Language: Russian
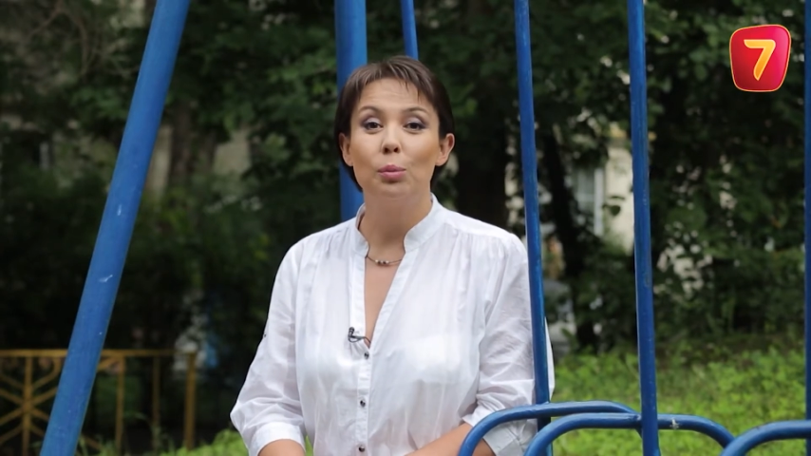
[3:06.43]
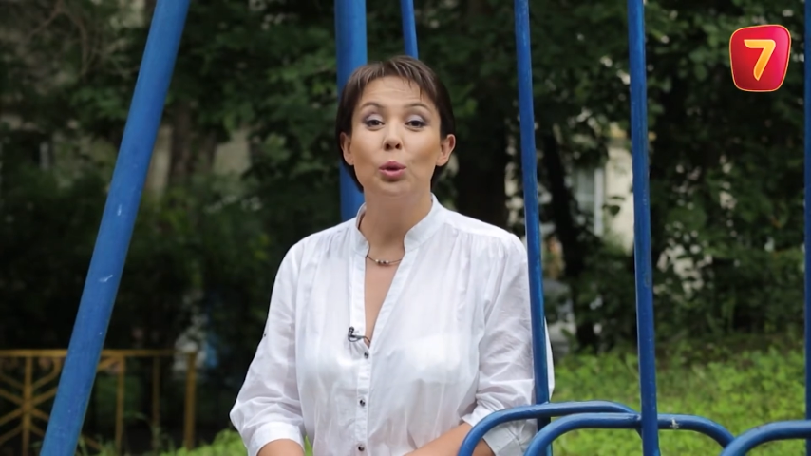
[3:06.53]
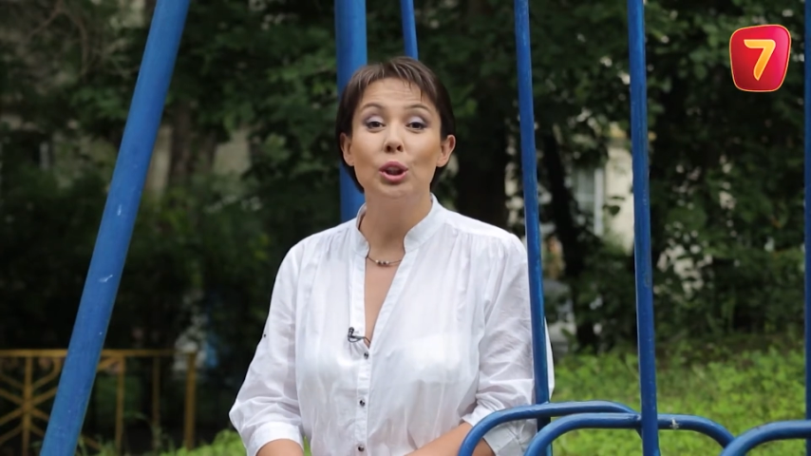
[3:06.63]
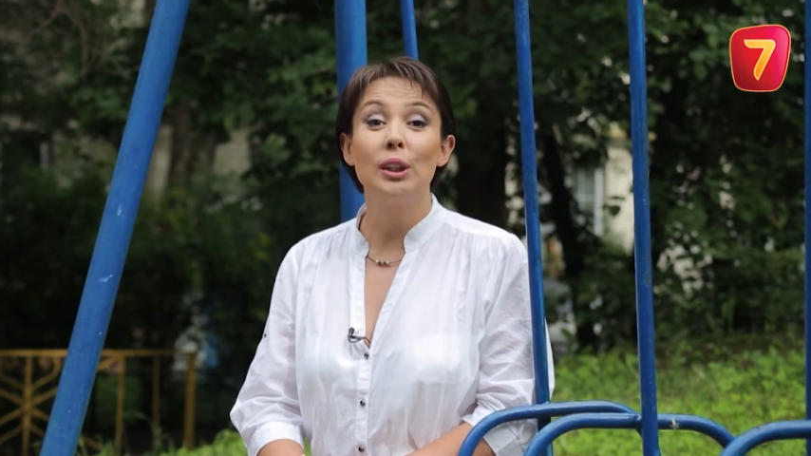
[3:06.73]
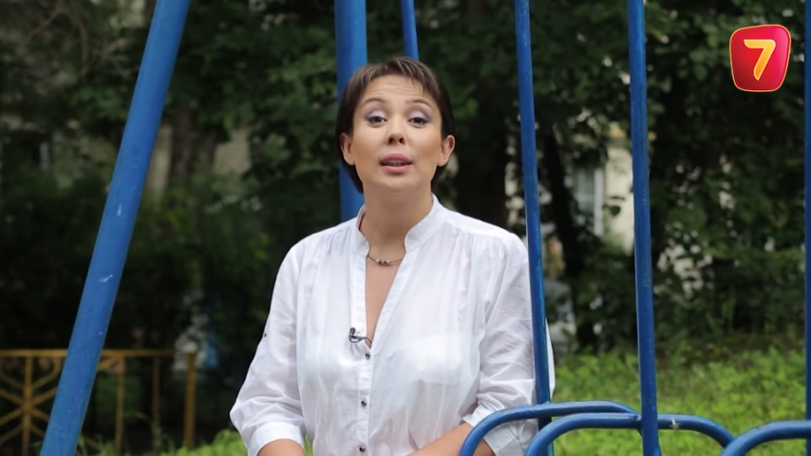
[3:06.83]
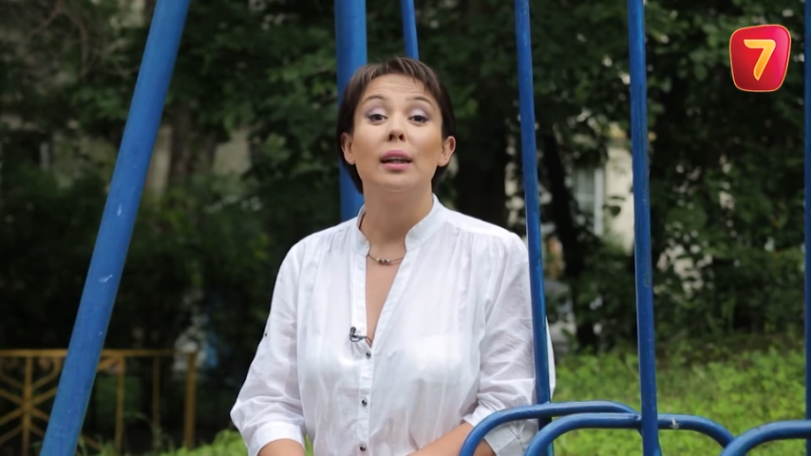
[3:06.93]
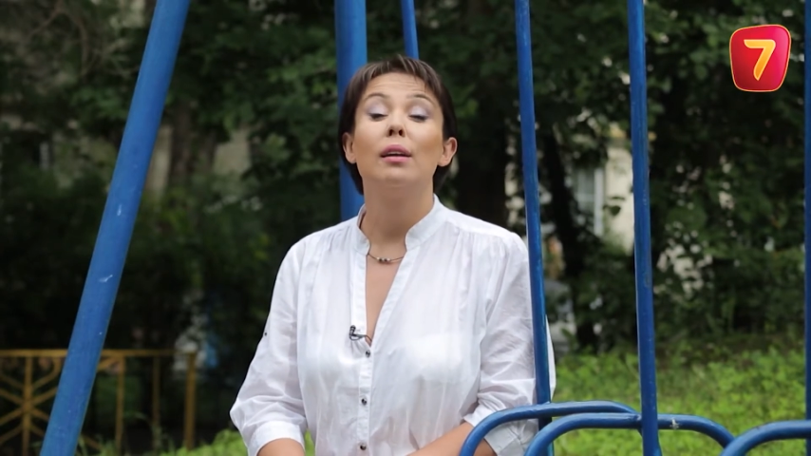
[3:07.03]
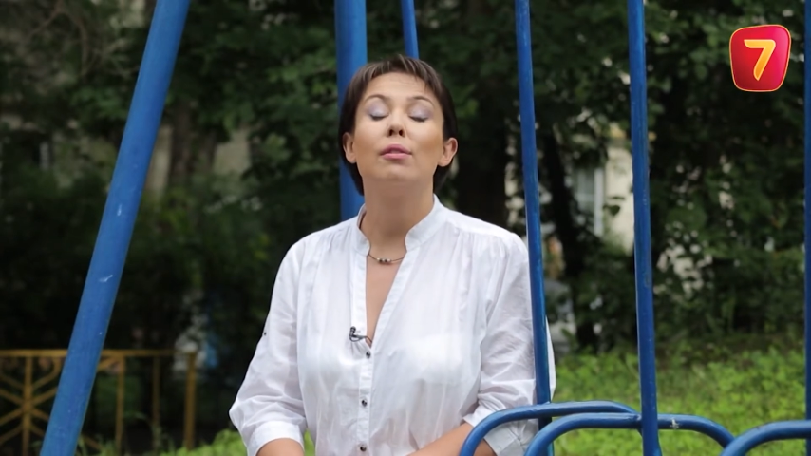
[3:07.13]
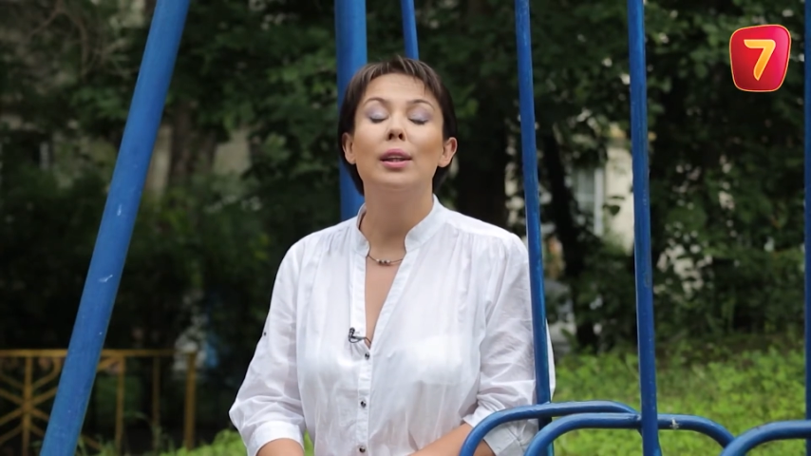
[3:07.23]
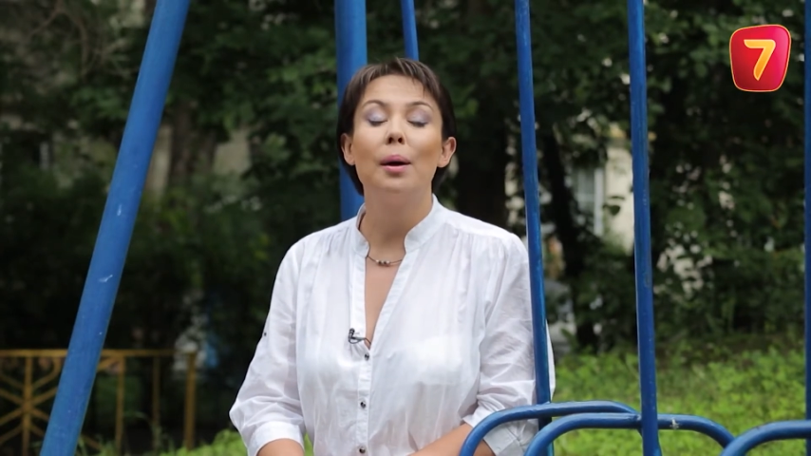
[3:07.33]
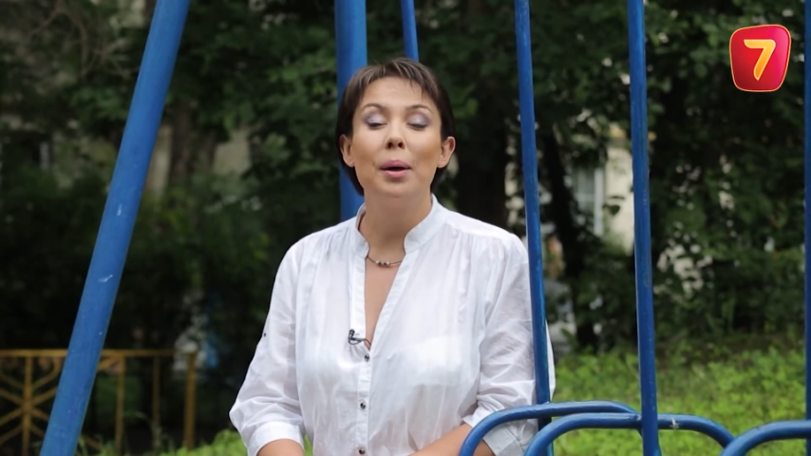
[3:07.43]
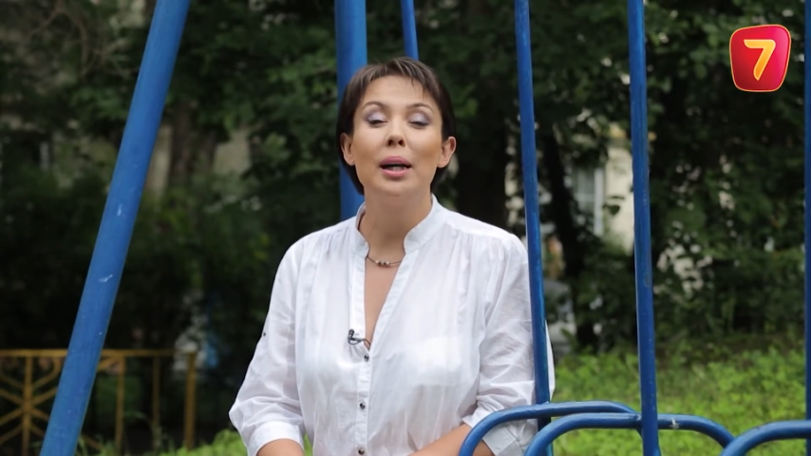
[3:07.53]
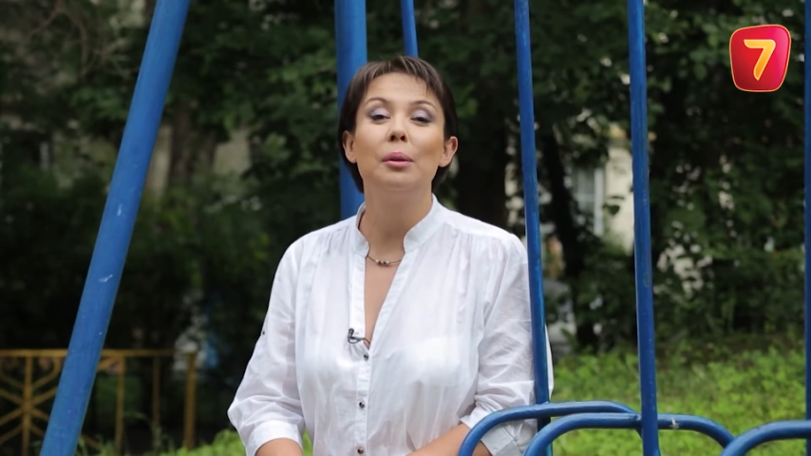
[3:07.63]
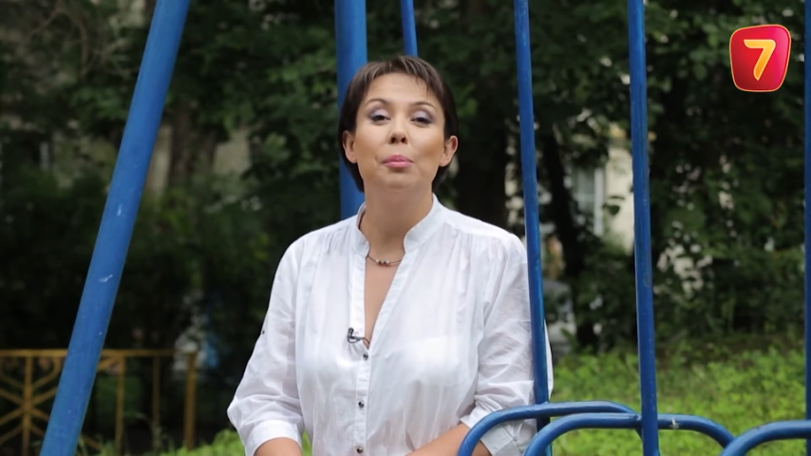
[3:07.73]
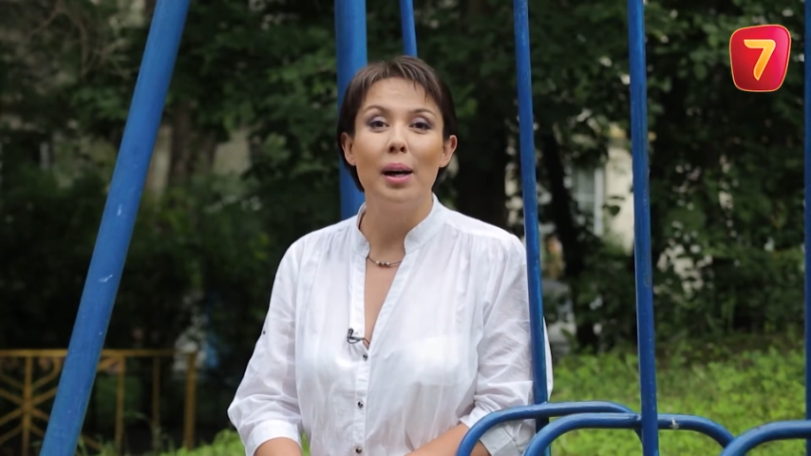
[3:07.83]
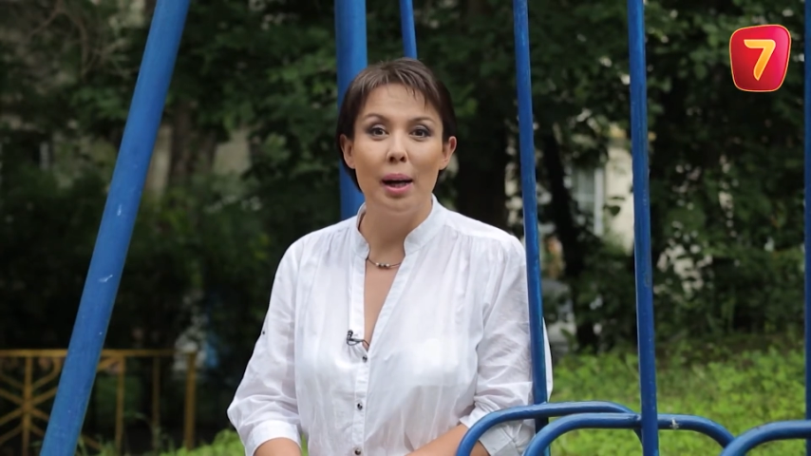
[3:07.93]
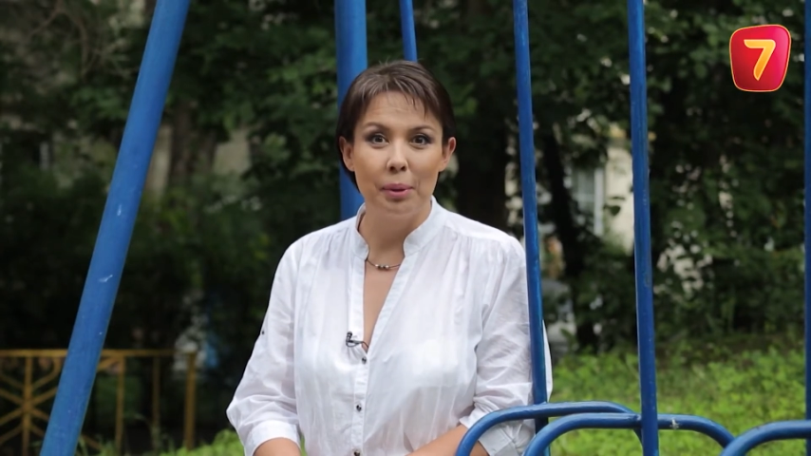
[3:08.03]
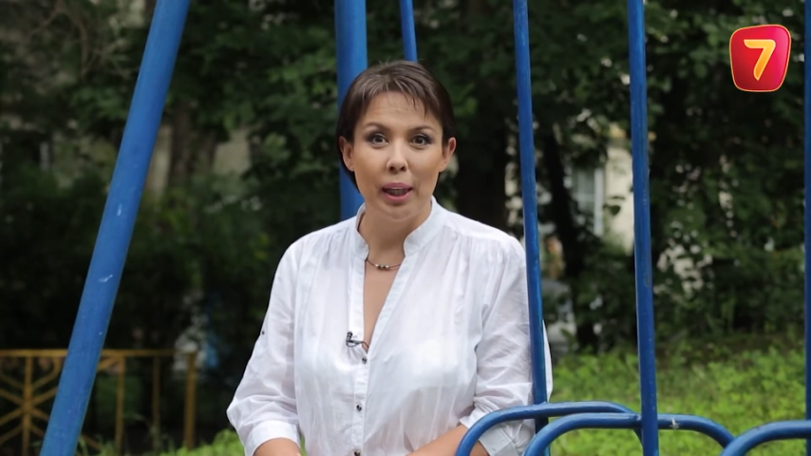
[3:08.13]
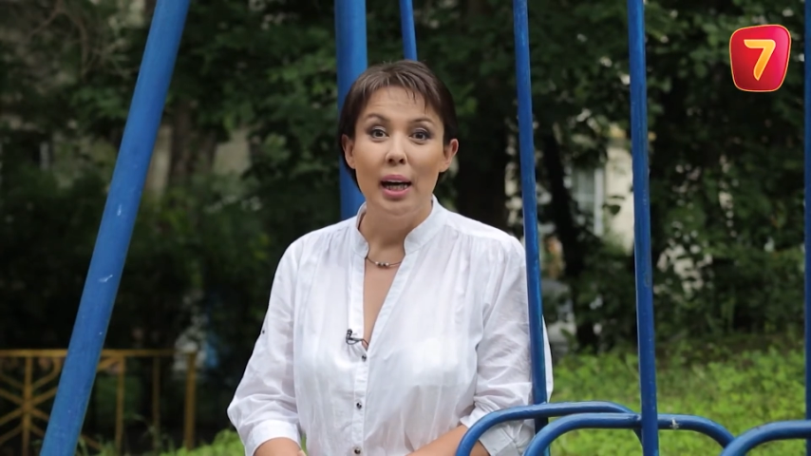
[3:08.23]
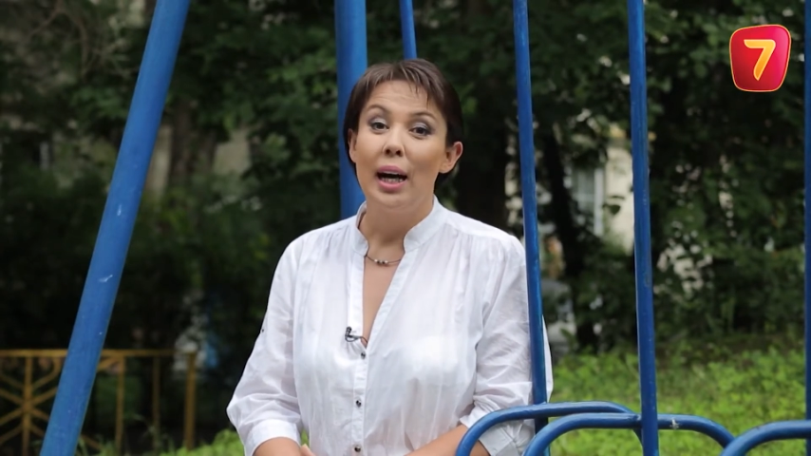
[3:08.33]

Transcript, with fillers: можете в домах мамы,